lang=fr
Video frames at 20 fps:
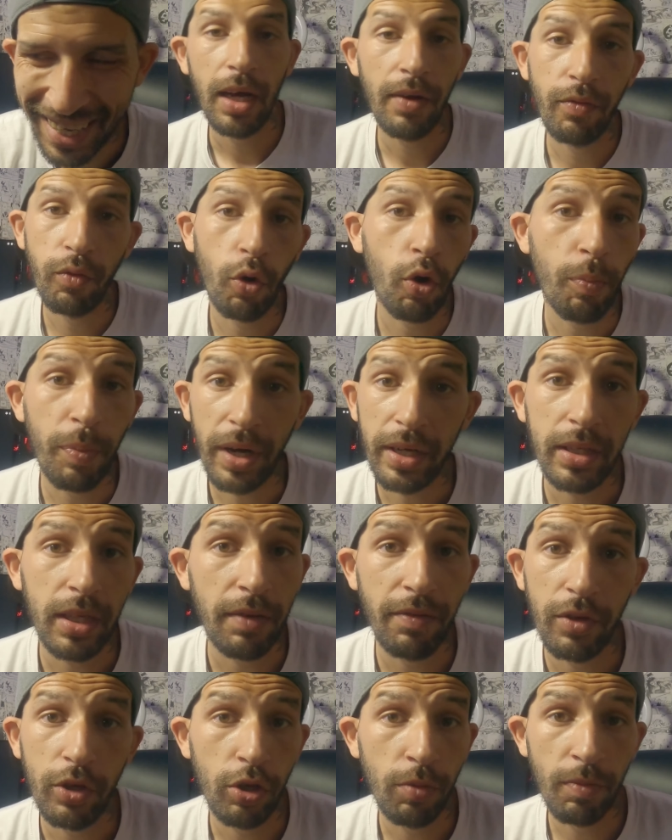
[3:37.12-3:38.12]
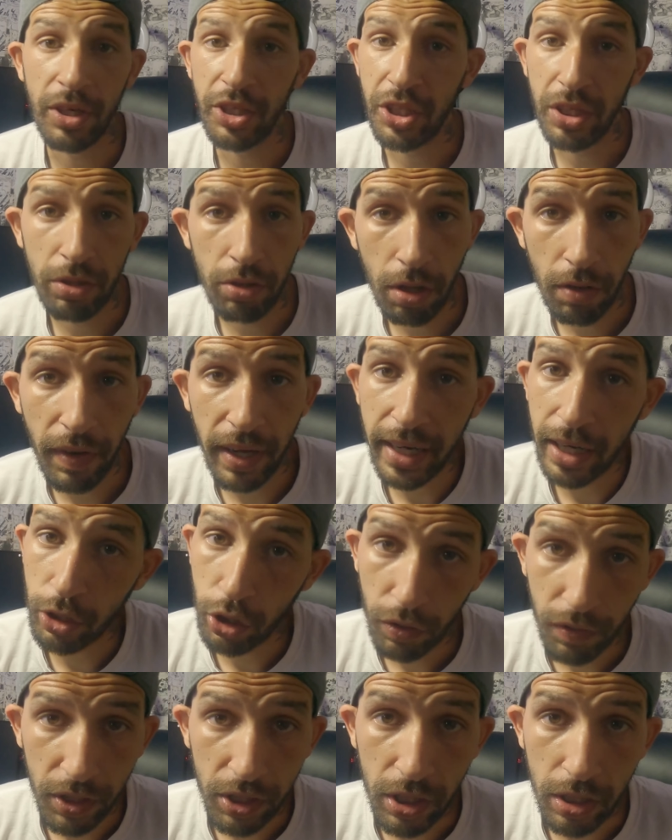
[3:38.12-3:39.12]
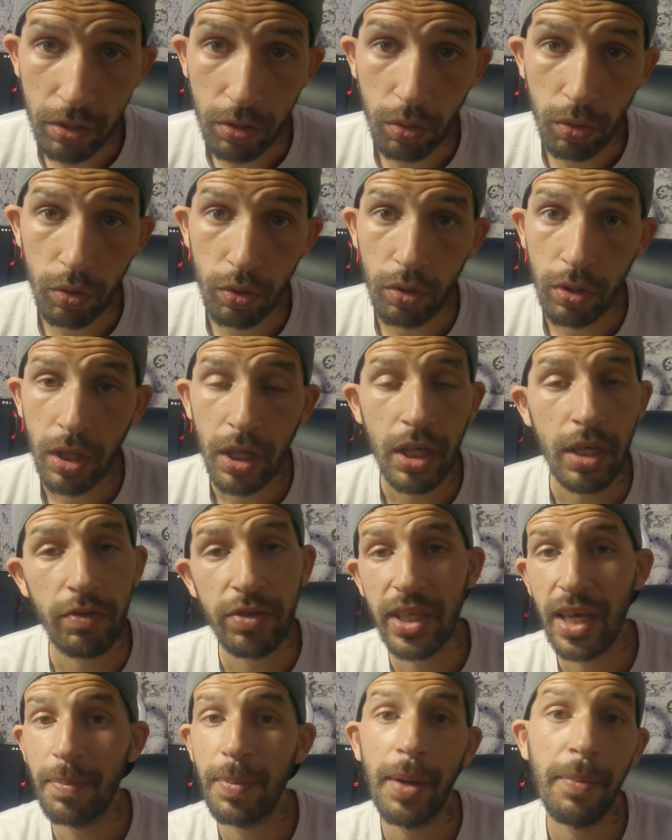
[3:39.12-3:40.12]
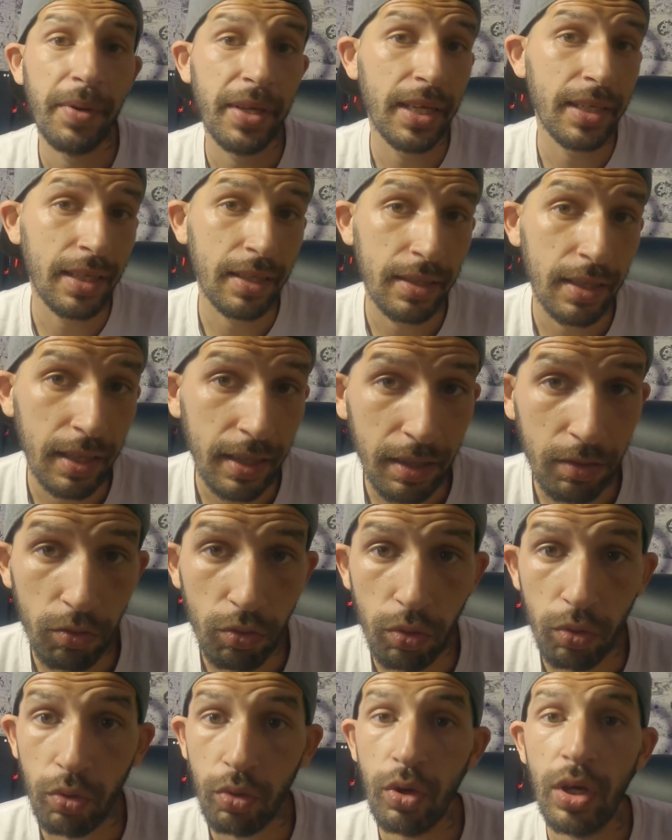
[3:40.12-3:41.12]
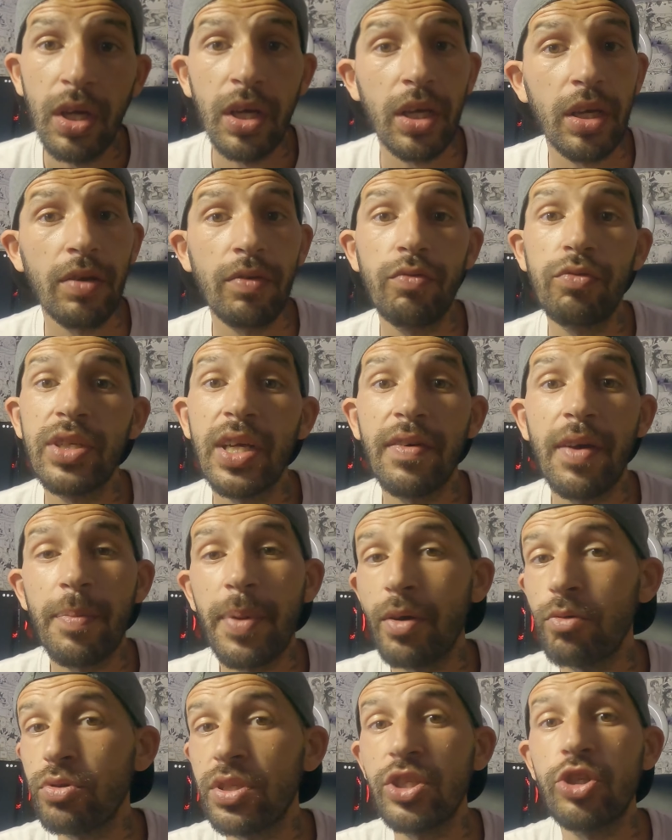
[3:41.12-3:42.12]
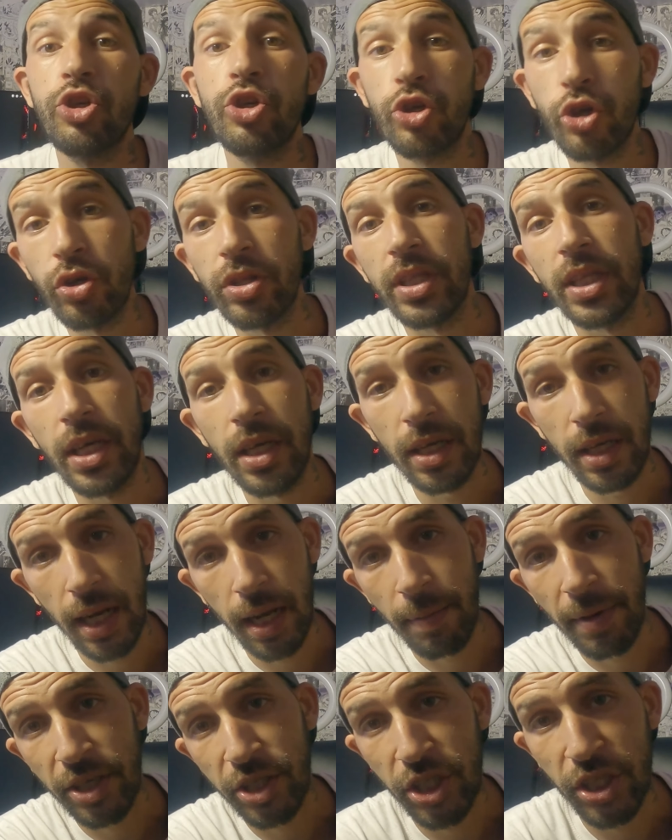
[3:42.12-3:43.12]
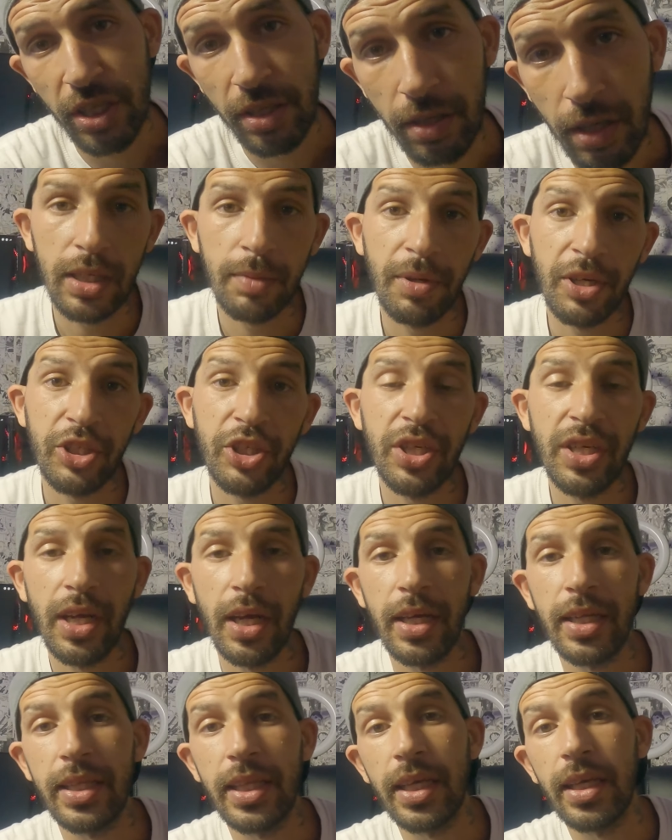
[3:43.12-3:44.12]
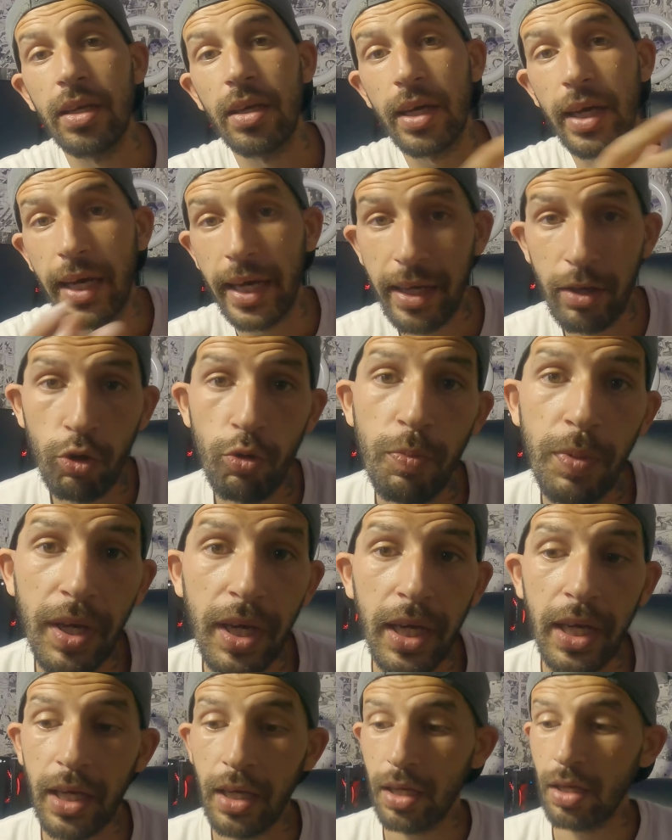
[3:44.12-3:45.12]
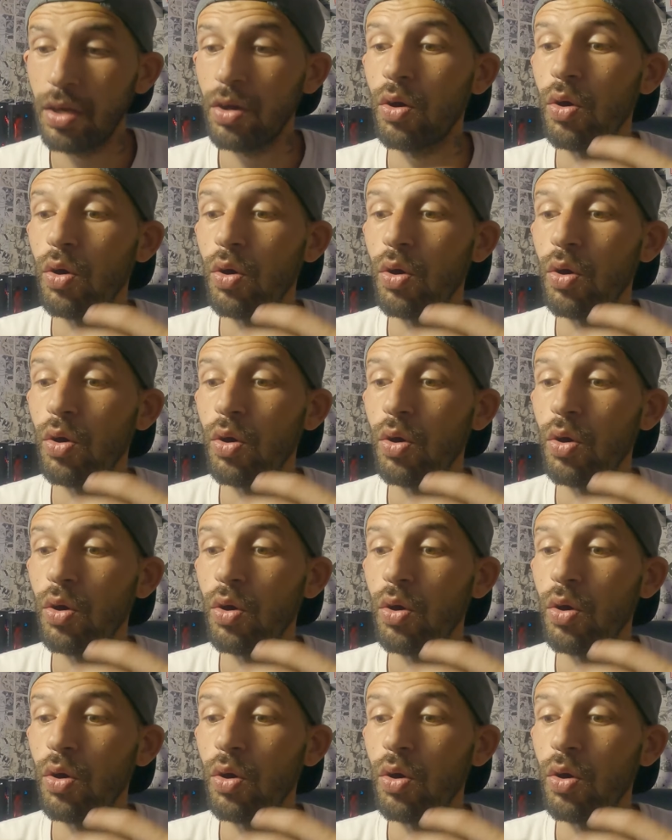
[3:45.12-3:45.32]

là, vous repartez avec une machine neuve à 90 euros, et vous n'avez pas payé 150 euros, et vous n'avez pas aussi jeté la machine. Cette machine a été récupérée,